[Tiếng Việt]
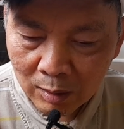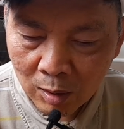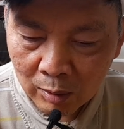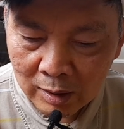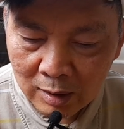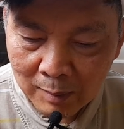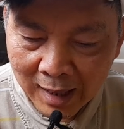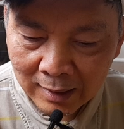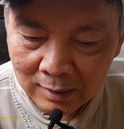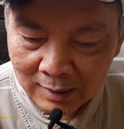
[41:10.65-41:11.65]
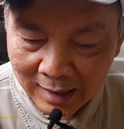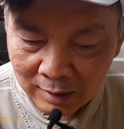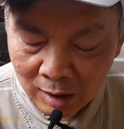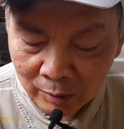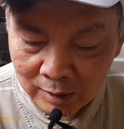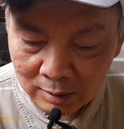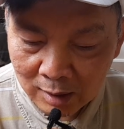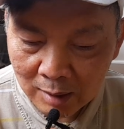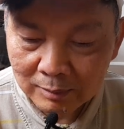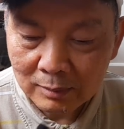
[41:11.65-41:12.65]
câu hỏi gì với bạn ấy, thì đặt hỏi trực
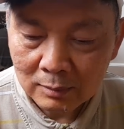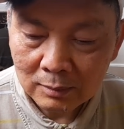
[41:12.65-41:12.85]
tiếp